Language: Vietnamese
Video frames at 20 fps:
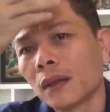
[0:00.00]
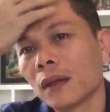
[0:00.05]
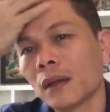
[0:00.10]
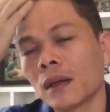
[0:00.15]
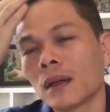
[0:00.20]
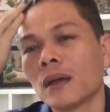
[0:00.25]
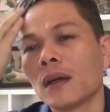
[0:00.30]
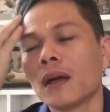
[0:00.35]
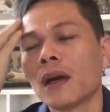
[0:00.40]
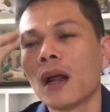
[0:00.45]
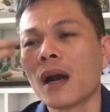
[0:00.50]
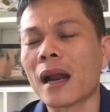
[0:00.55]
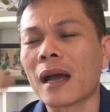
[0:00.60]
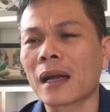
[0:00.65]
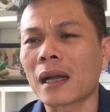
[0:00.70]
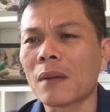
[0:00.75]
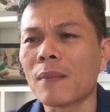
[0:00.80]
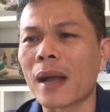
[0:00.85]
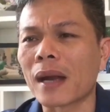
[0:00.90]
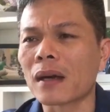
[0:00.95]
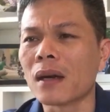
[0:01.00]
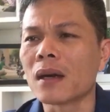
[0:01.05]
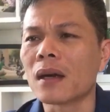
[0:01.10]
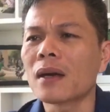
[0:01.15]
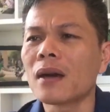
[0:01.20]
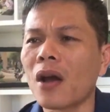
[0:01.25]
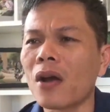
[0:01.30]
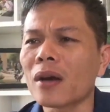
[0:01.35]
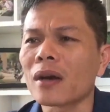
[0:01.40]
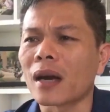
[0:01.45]
à, nên là các bạn đừng có
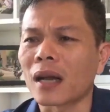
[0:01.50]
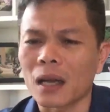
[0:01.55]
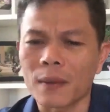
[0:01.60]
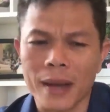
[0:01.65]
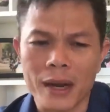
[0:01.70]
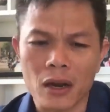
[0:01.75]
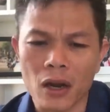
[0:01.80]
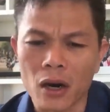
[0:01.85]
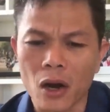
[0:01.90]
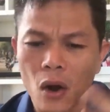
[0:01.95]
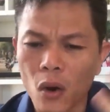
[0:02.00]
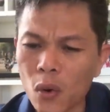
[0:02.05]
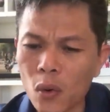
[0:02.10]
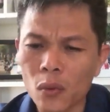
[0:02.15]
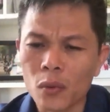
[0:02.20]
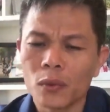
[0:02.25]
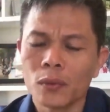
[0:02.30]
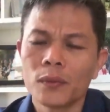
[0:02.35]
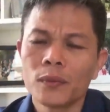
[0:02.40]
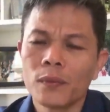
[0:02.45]
nói rằng là các bạn có đủ